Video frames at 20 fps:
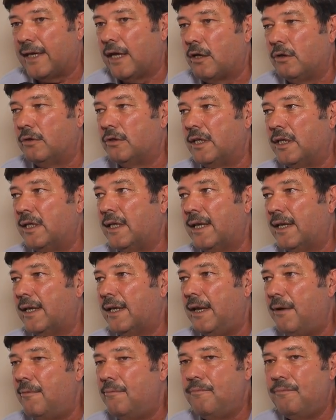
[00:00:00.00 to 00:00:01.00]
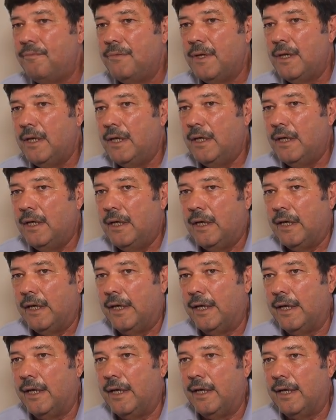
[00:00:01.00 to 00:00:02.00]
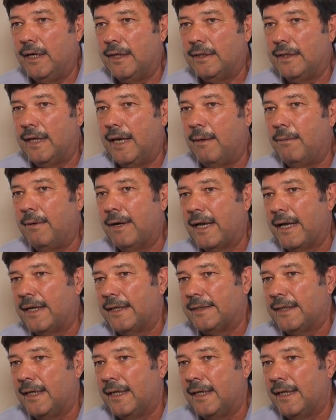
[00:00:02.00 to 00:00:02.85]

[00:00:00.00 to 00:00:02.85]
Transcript: que contenerla. Eh, de las vacas que